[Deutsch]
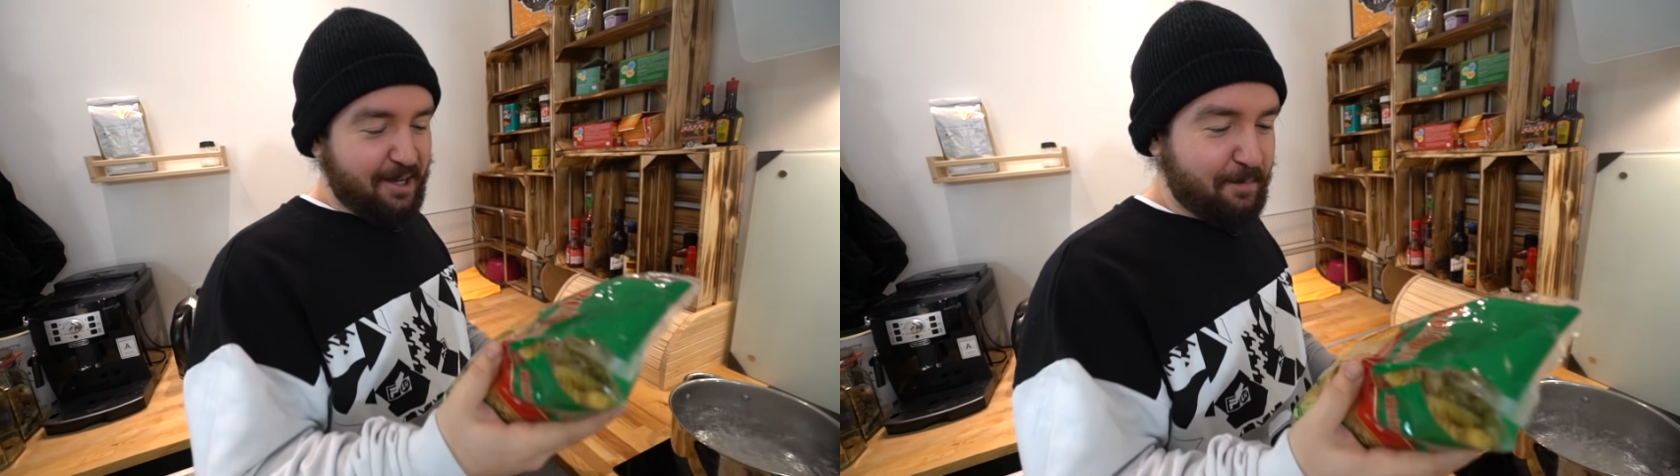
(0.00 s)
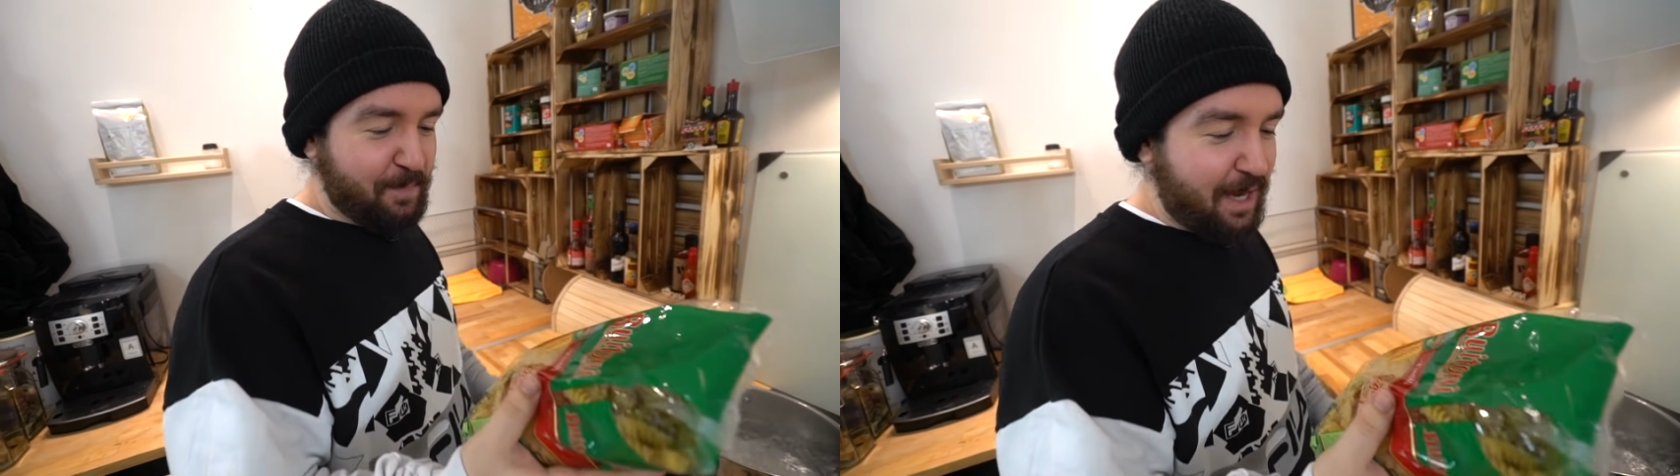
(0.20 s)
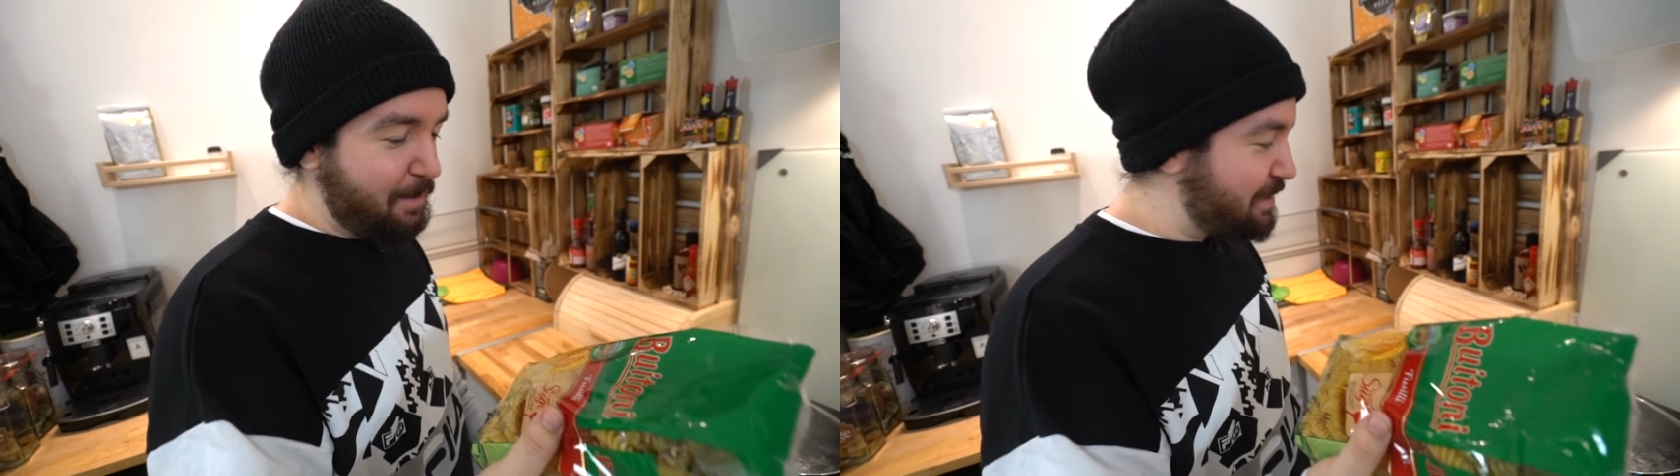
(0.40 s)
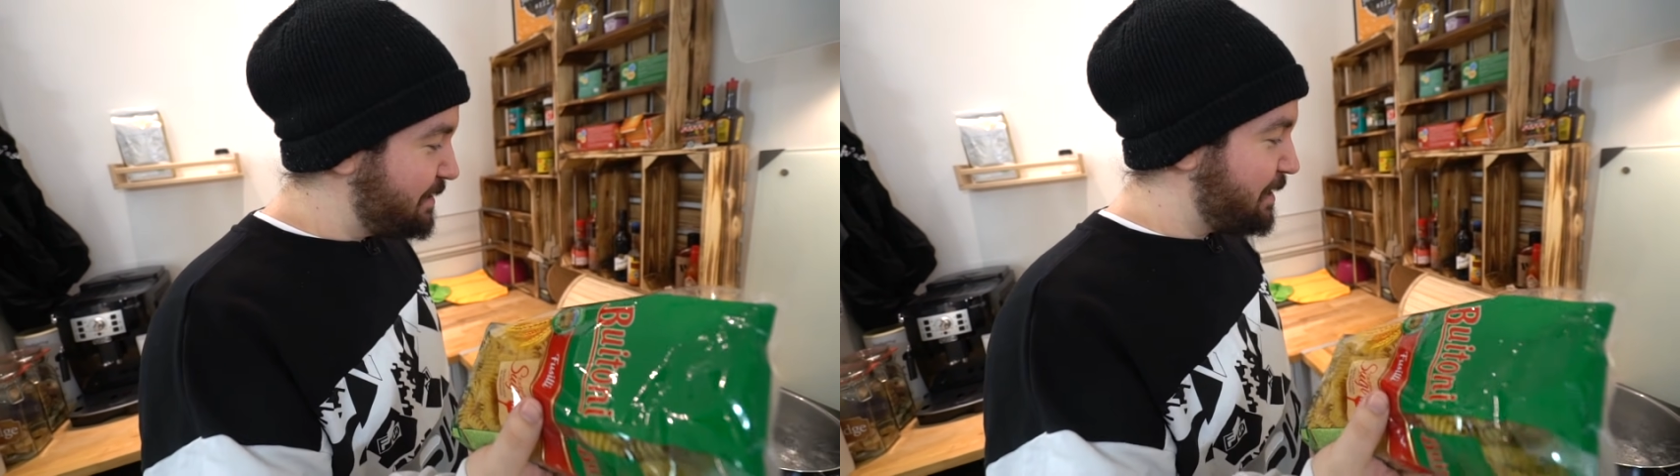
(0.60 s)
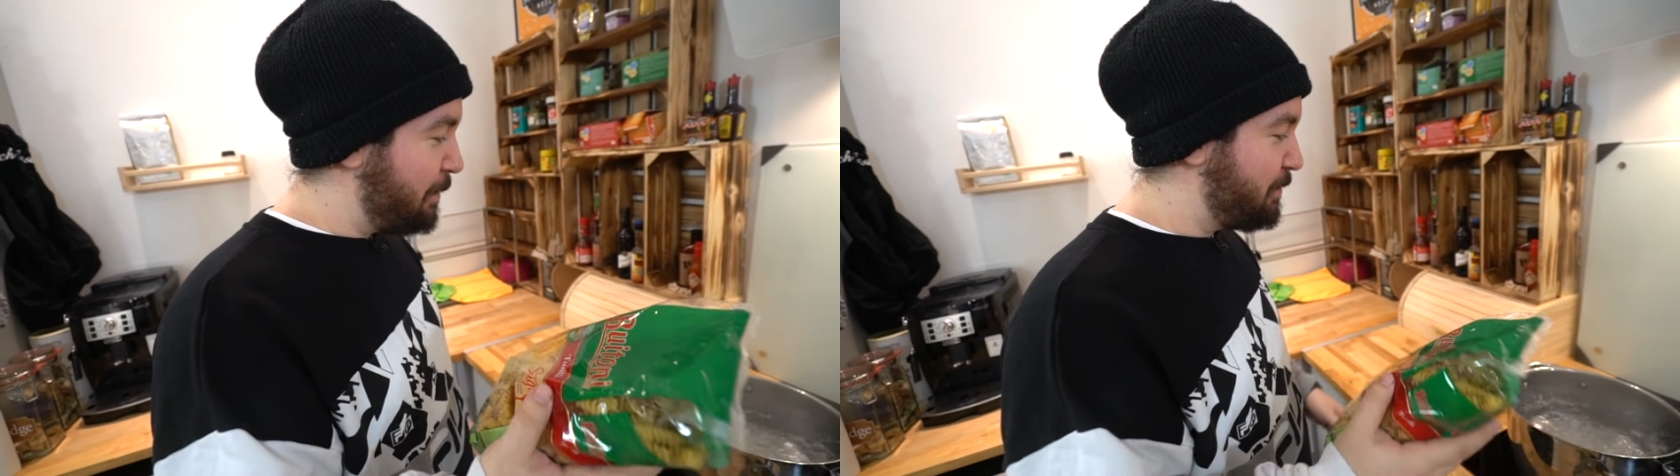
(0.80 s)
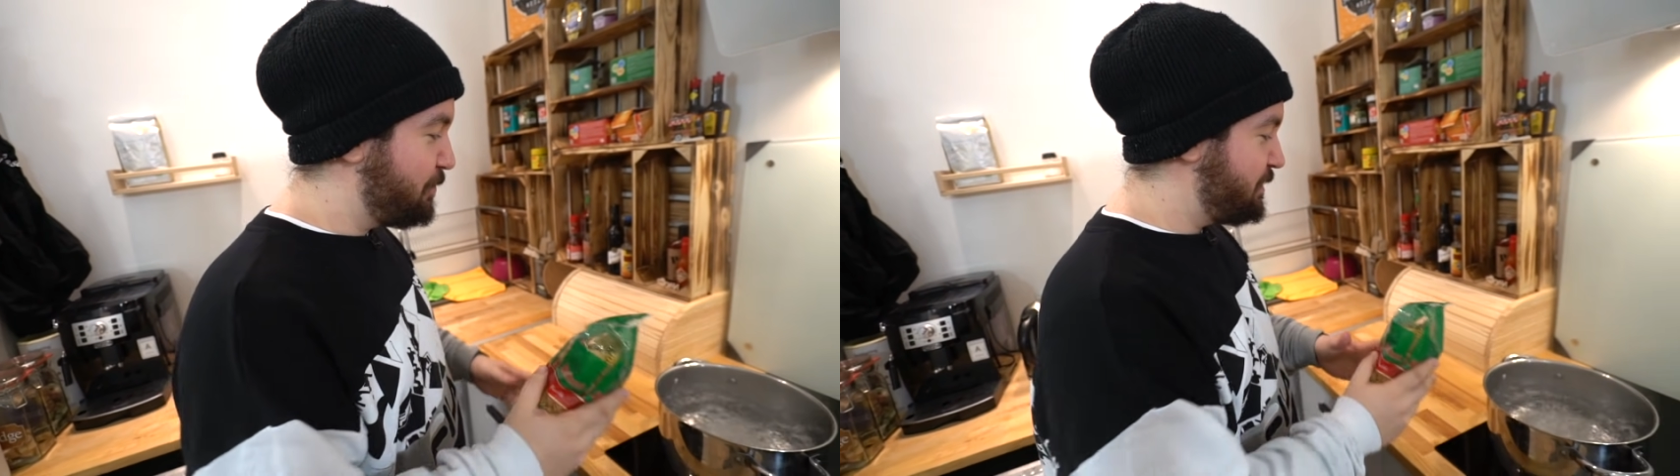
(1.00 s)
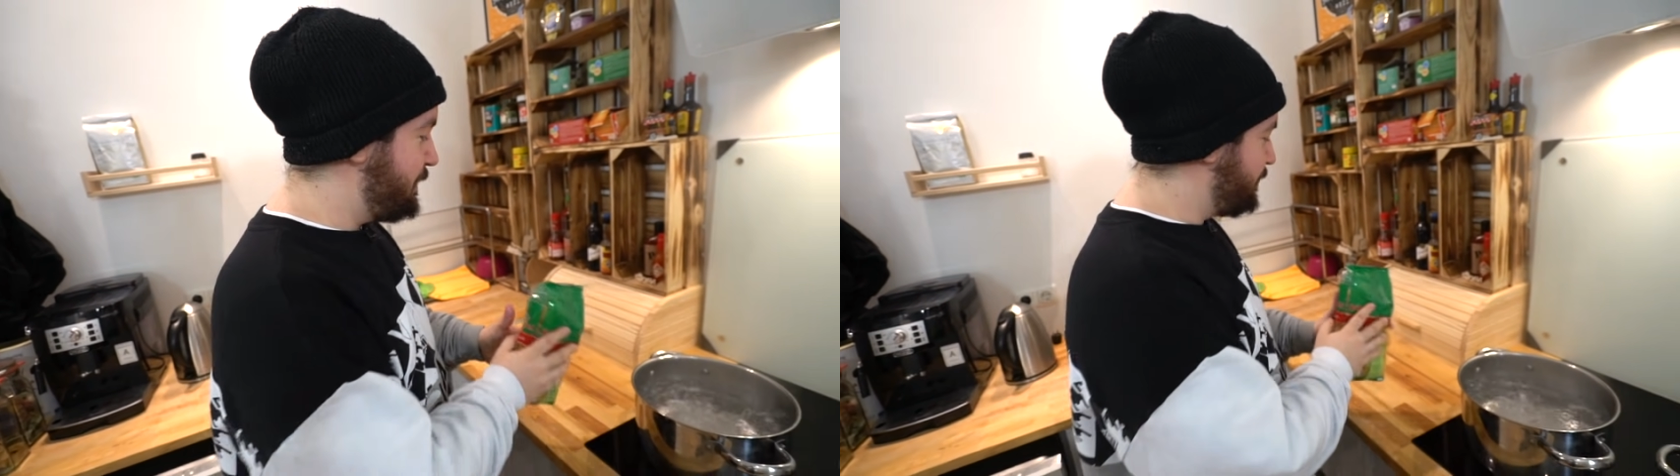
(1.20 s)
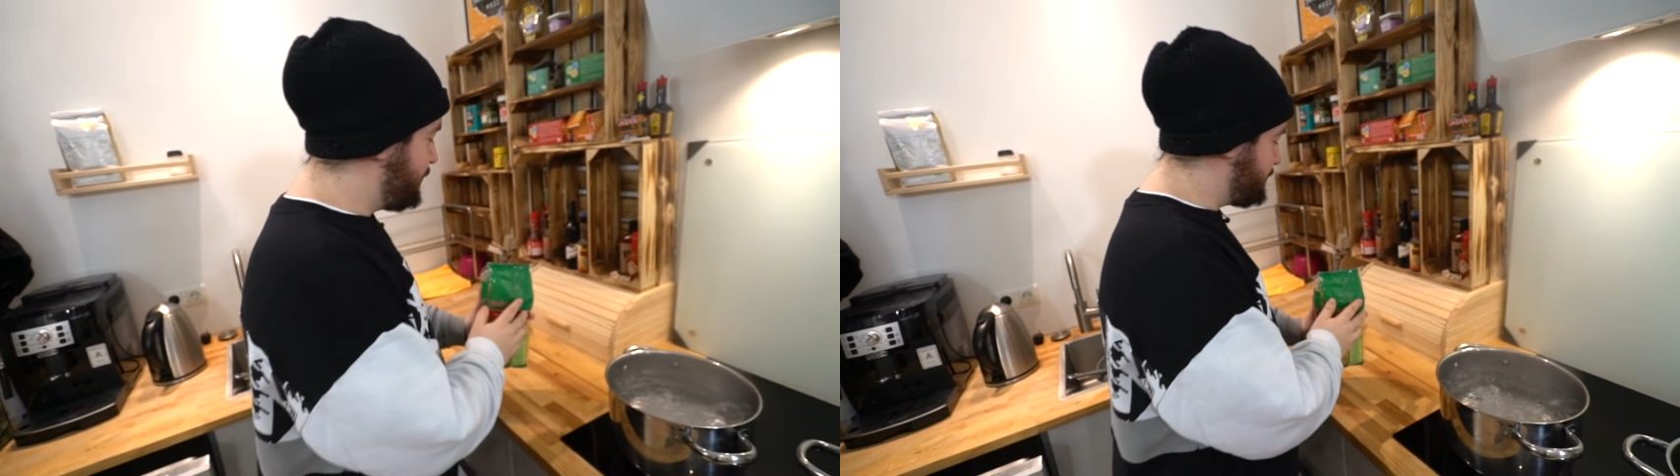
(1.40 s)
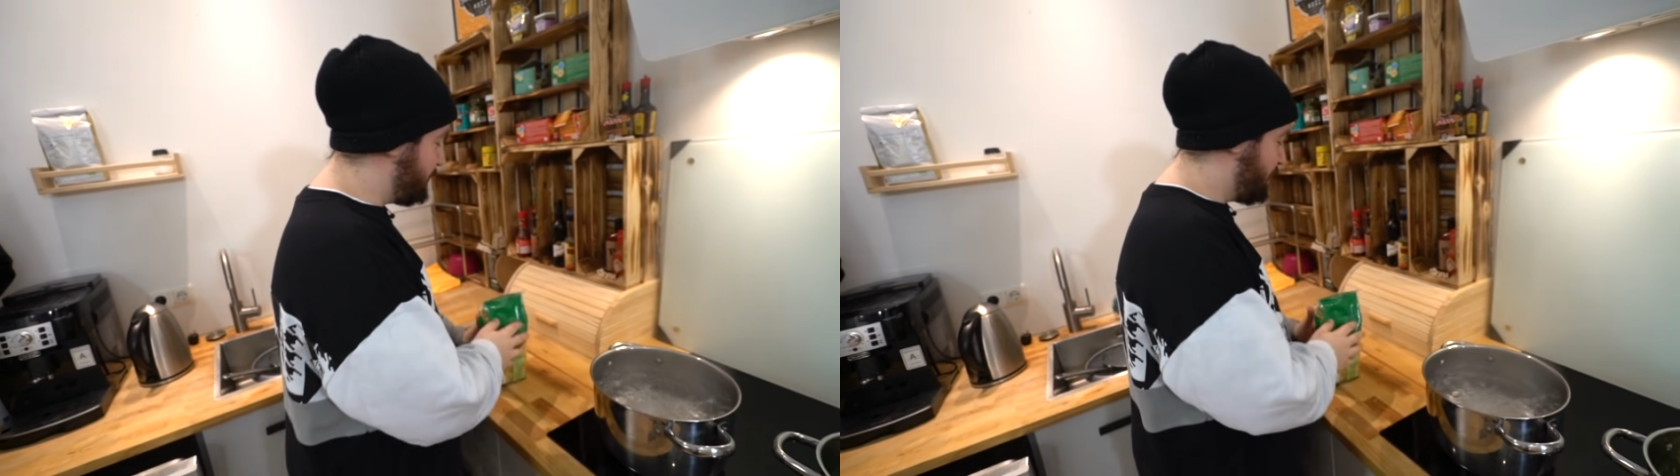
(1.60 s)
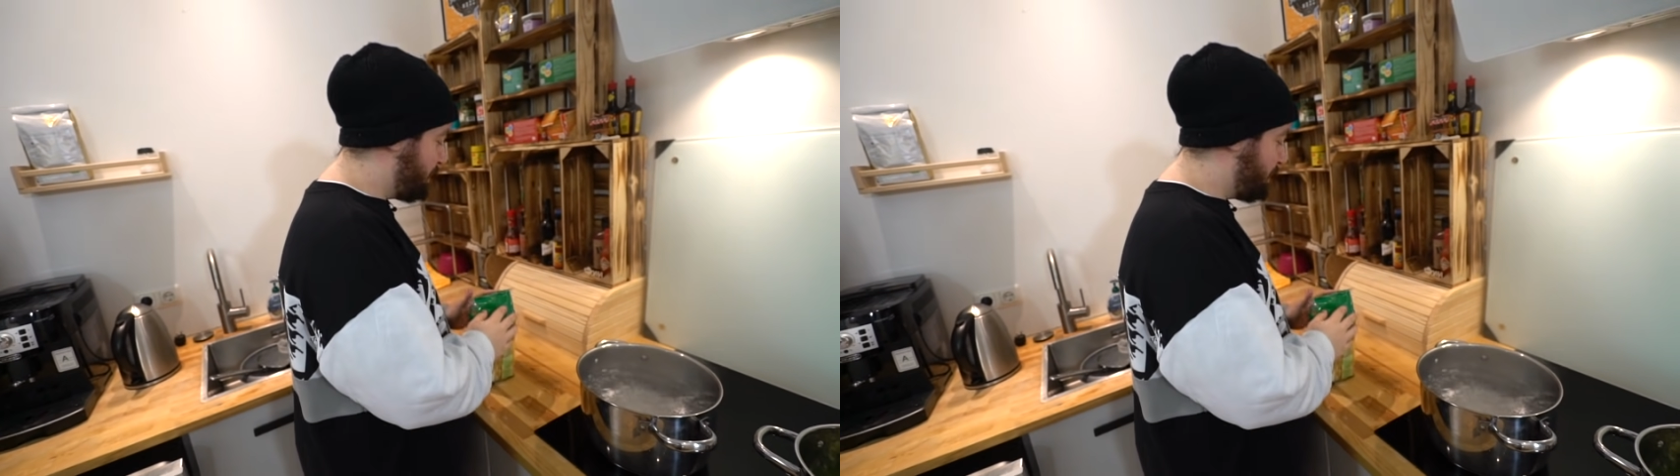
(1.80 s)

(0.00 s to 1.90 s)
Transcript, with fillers: ähm, aber sind, glaube ich, Fusilli gewesen.